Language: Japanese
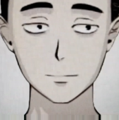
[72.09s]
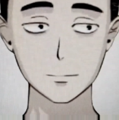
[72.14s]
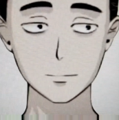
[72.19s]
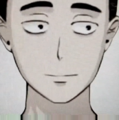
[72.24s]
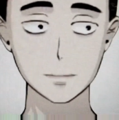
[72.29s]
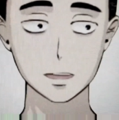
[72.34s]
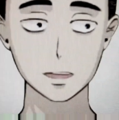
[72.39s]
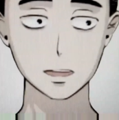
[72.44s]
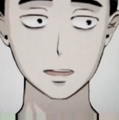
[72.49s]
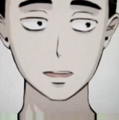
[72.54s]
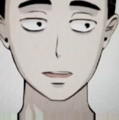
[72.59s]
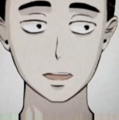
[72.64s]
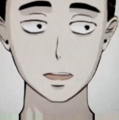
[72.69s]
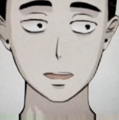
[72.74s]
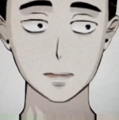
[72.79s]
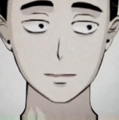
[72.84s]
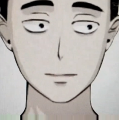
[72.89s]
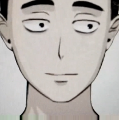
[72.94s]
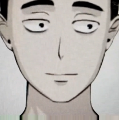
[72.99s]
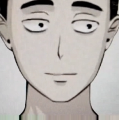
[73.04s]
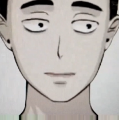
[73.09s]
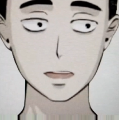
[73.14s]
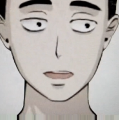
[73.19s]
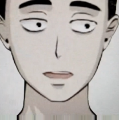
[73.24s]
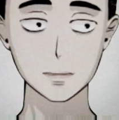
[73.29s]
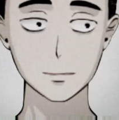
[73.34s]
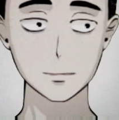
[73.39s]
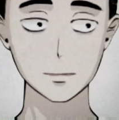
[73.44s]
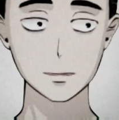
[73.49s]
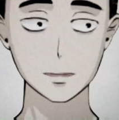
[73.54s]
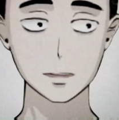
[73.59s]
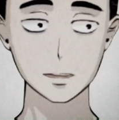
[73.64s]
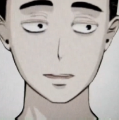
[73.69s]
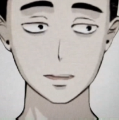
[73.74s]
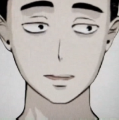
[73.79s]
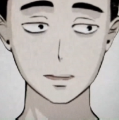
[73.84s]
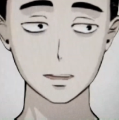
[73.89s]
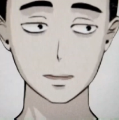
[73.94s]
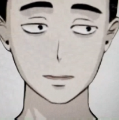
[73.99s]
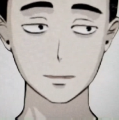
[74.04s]
それがバレないと思ってやって
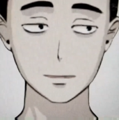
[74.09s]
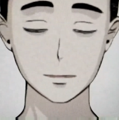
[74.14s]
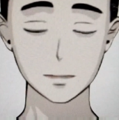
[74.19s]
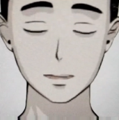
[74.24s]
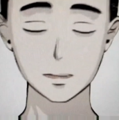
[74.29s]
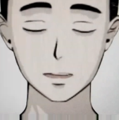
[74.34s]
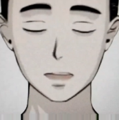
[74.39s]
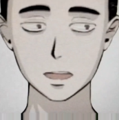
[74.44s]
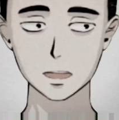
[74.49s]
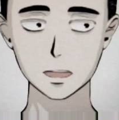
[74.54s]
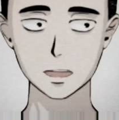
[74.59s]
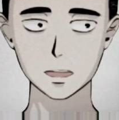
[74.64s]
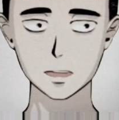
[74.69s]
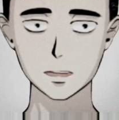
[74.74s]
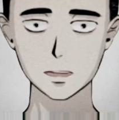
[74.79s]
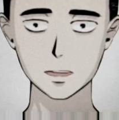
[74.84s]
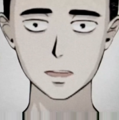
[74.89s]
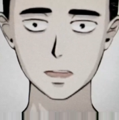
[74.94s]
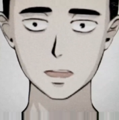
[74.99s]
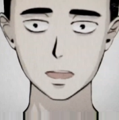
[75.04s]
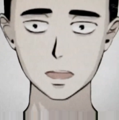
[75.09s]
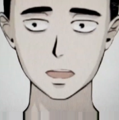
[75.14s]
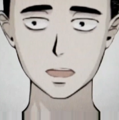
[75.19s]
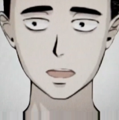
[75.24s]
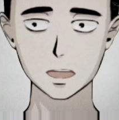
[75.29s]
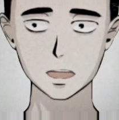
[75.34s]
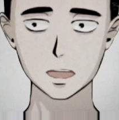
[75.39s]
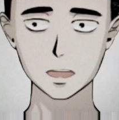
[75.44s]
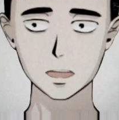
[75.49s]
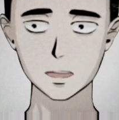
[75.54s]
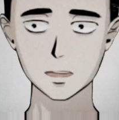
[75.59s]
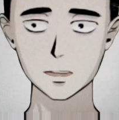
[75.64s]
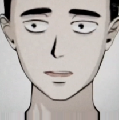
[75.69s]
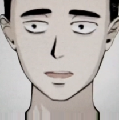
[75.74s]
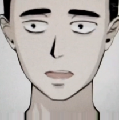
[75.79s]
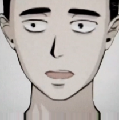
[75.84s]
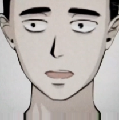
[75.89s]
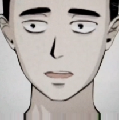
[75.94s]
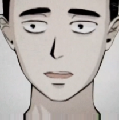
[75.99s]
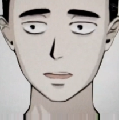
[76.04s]
る方が大間違いで、もうそういう人
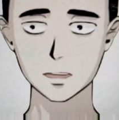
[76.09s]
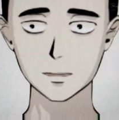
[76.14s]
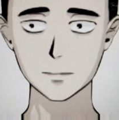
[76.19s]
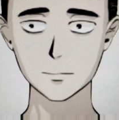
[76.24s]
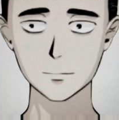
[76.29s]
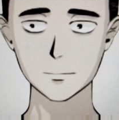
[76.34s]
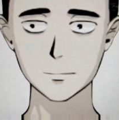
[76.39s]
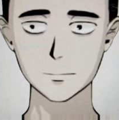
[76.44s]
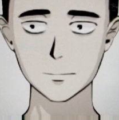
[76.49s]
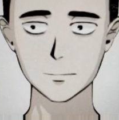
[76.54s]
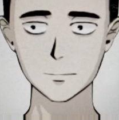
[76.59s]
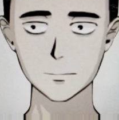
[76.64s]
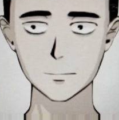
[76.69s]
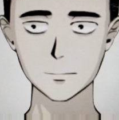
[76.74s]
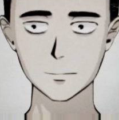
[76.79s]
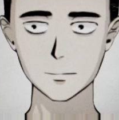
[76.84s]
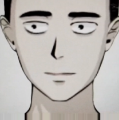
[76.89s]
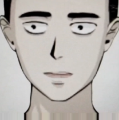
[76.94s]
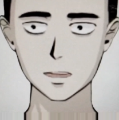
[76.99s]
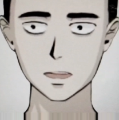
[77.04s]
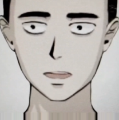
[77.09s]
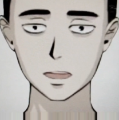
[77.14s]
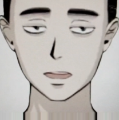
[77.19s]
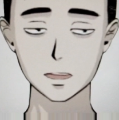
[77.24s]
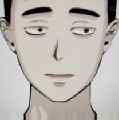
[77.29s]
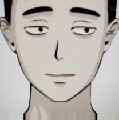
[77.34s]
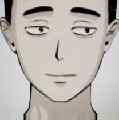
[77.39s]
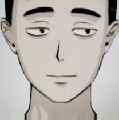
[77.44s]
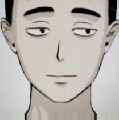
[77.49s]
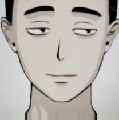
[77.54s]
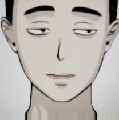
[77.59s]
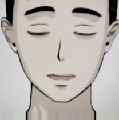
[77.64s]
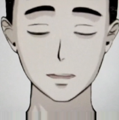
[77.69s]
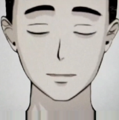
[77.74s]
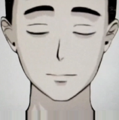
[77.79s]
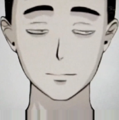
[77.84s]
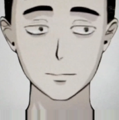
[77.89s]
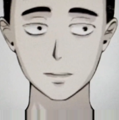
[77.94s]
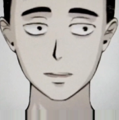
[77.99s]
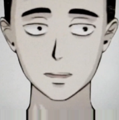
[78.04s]
間は、もう成績が良かろうがどうだろ
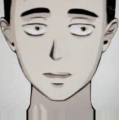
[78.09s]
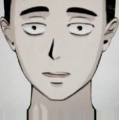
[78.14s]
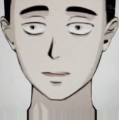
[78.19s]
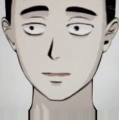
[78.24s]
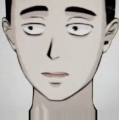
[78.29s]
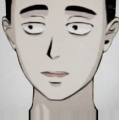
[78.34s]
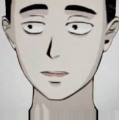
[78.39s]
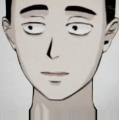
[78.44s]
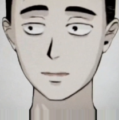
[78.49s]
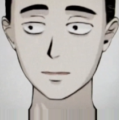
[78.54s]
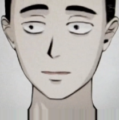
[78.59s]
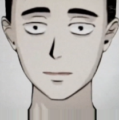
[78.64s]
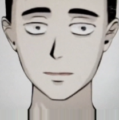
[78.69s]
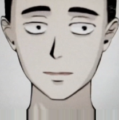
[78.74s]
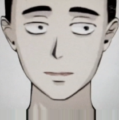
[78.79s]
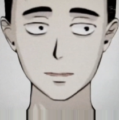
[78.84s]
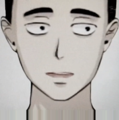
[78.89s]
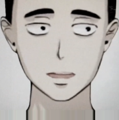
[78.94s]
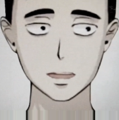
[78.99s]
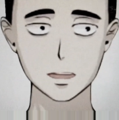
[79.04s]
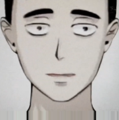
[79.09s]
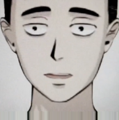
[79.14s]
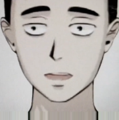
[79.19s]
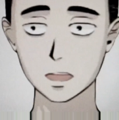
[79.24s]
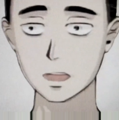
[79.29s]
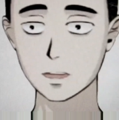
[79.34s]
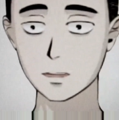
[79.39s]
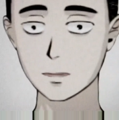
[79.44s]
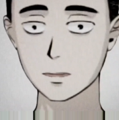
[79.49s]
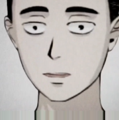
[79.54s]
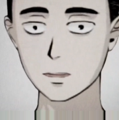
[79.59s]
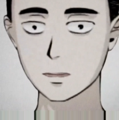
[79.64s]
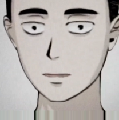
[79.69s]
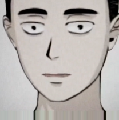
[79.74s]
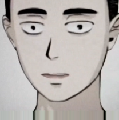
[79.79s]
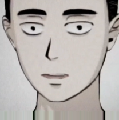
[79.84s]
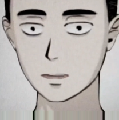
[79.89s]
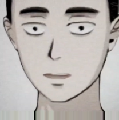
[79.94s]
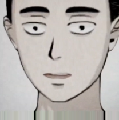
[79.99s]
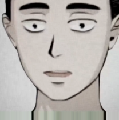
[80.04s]
うが、もう、排除ですわ
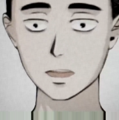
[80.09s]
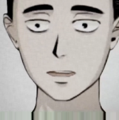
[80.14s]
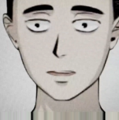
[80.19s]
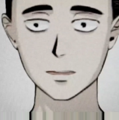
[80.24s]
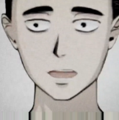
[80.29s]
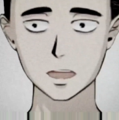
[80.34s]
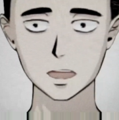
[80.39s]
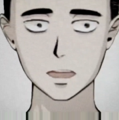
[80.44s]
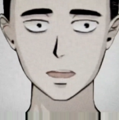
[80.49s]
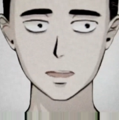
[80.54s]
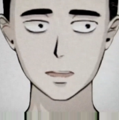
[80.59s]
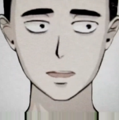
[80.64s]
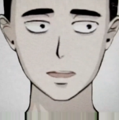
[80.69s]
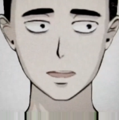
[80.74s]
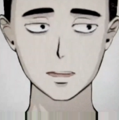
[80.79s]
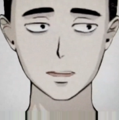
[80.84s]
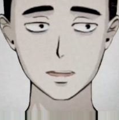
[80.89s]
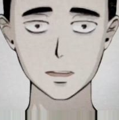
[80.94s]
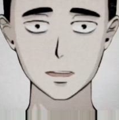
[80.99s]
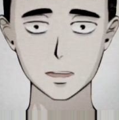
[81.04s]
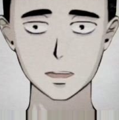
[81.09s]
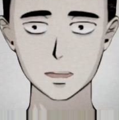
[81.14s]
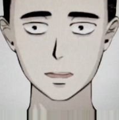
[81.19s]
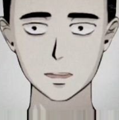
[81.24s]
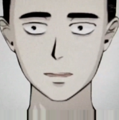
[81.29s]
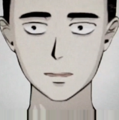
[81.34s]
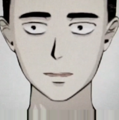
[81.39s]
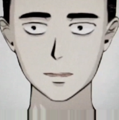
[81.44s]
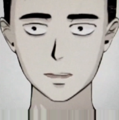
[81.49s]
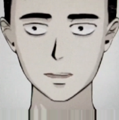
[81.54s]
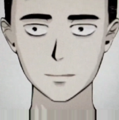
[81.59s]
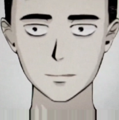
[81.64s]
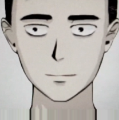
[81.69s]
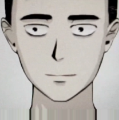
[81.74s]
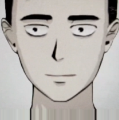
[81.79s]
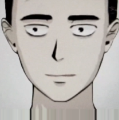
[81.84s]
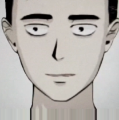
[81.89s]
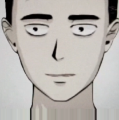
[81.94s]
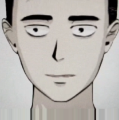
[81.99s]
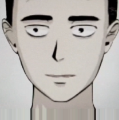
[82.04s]
ね結局就職さ
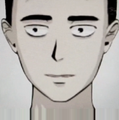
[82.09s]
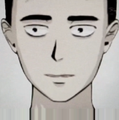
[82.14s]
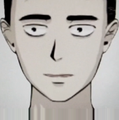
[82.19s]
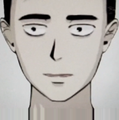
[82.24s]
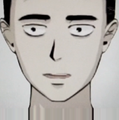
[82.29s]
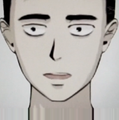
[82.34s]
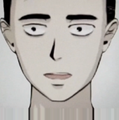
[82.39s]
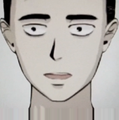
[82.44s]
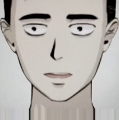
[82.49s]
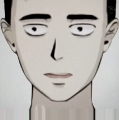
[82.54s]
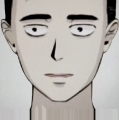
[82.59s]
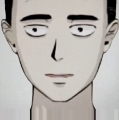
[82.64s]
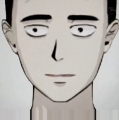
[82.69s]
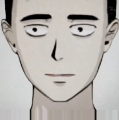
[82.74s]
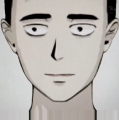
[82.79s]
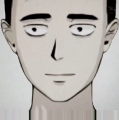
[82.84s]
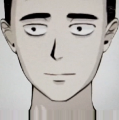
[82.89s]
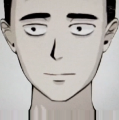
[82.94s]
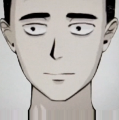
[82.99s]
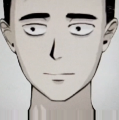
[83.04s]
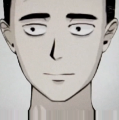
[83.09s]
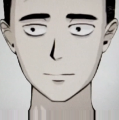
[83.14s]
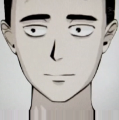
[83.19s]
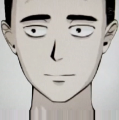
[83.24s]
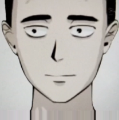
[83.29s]
せないとかまあ